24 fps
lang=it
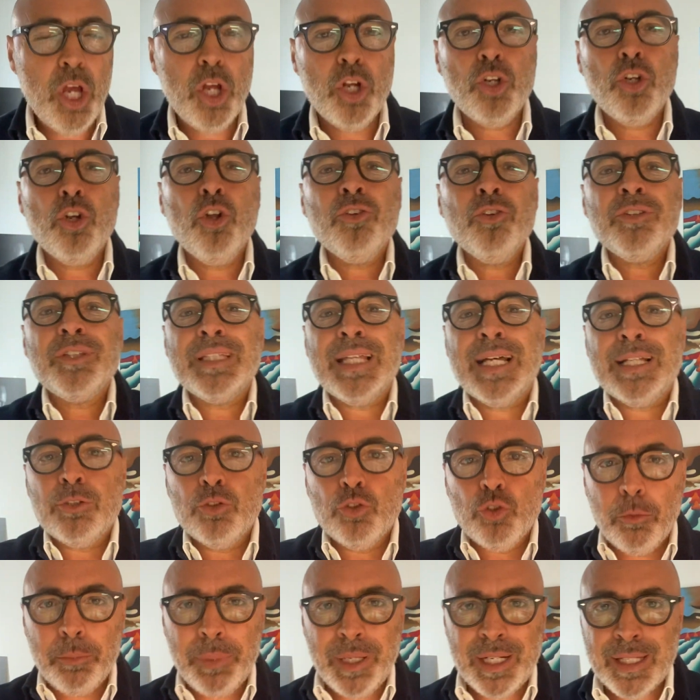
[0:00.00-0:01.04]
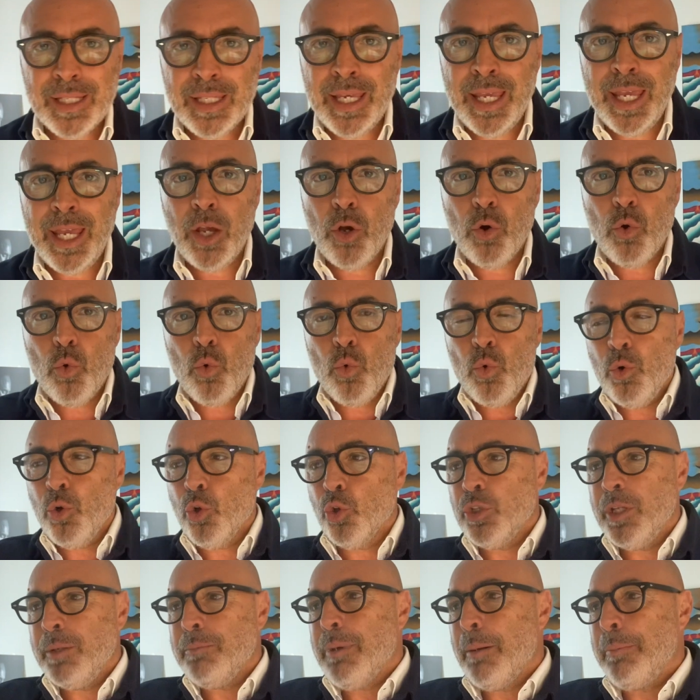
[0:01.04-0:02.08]
Non tanto perché uno
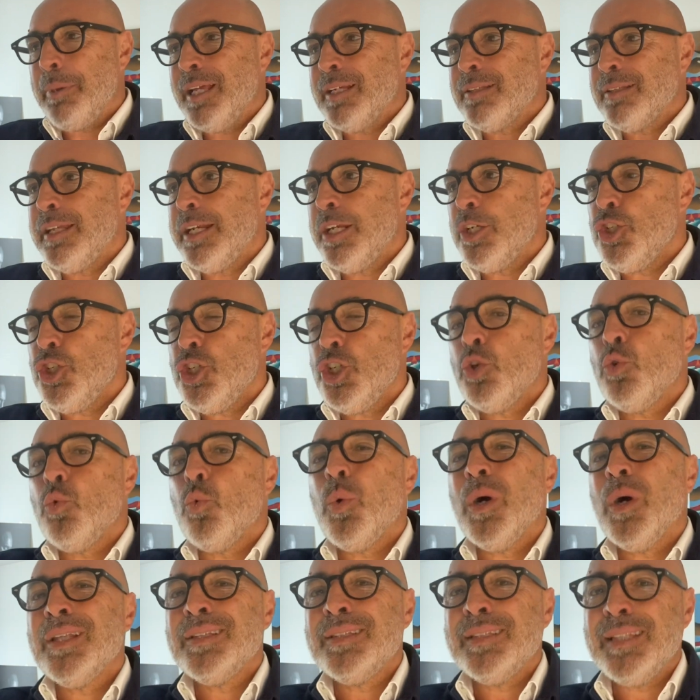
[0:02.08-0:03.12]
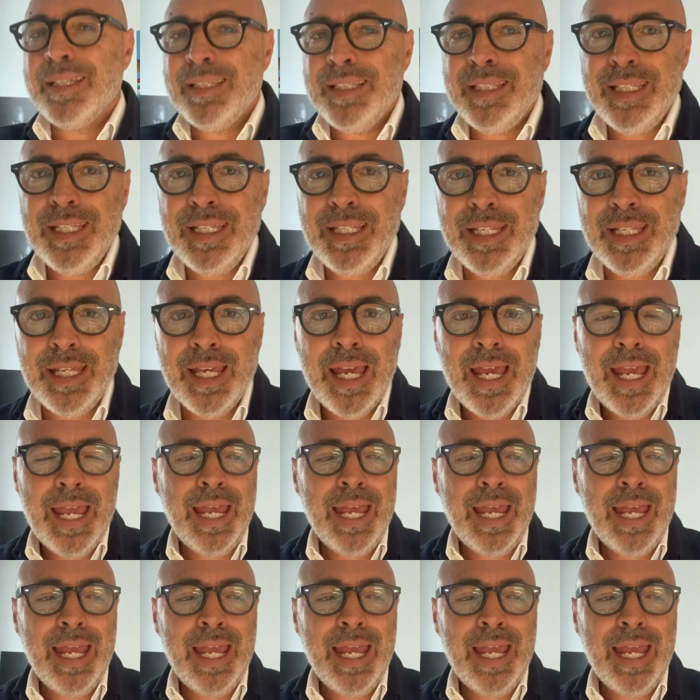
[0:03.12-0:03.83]
debba perdere 50 kg